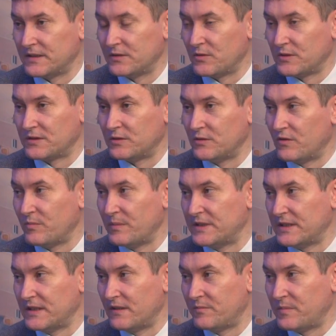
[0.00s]
НОЦ новых
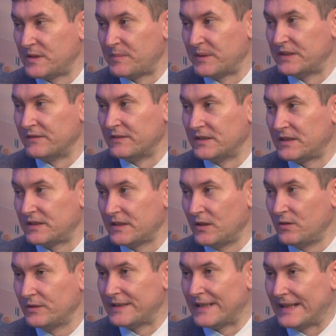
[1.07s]
материалов перспективных
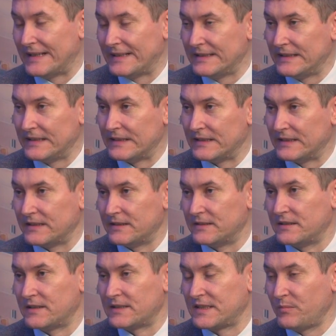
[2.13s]
технологий, они
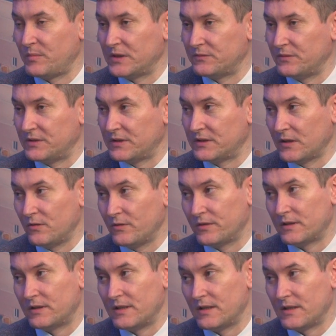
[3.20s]
разрабатывают
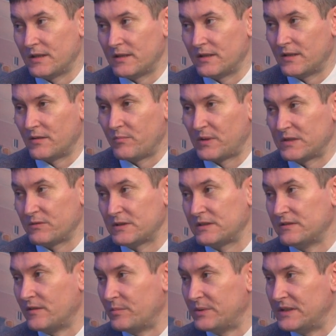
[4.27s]
технологии для
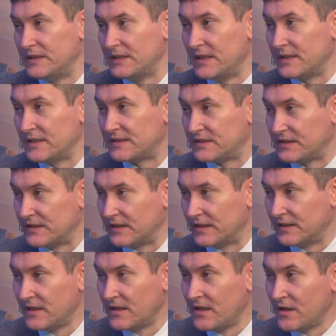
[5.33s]
производственного объединения
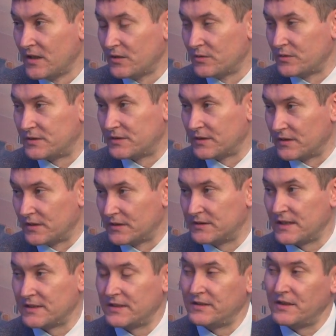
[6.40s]
«Стрела». То есть
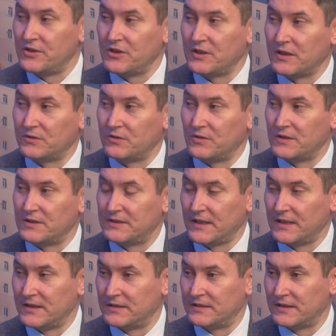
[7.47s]
та задача, которая
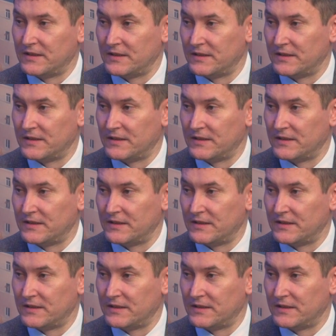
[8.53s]
стоит